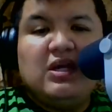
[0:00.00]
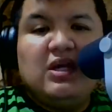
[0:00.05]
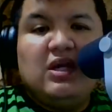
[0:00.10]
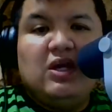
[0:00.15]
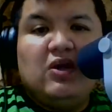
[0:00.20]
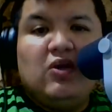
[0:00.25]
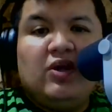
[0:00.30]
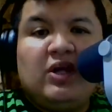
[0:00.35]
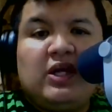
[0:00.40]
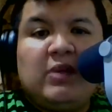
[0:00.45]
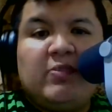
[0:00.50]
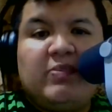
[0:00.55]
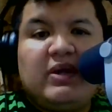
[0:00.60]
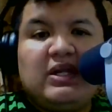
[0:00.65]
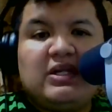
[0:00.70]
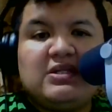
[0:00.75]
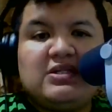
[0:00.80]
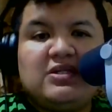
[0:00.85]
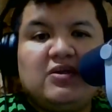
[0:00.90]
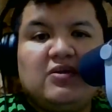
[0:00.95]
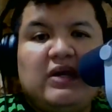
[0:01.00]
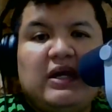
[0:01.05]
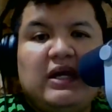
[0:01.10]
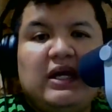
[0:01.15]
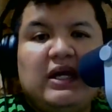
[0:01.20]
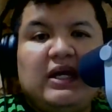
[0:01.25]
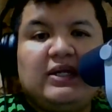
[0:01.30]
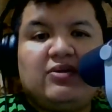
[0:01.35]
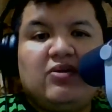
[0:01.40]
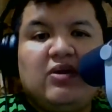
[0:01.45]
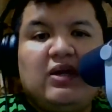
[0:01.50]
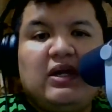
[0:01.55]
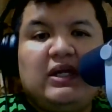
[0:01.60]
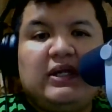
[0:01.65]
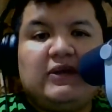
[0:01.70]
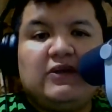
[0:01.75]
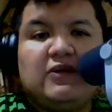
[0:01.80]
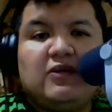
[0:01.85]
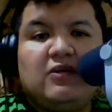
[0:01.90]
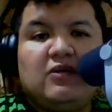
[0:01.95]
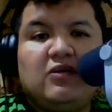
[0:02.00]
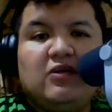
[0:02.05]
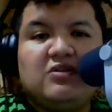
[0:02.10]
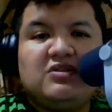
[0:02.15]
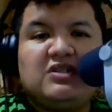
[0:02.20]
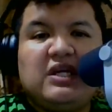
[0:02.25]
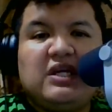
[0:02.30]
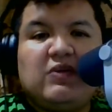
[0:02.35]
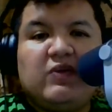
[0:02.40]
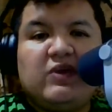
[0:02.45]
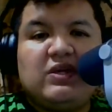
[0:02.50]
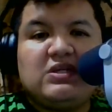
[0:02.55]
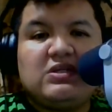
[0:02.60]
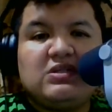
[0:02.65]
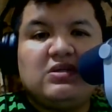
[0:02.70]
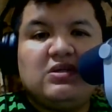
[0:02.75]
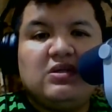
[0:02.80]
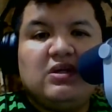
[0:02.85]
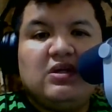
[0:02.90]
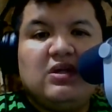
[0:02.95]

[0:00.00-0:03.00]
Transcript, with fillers: Jorge Aparicio, Alejandro Galindo, José Ruiz,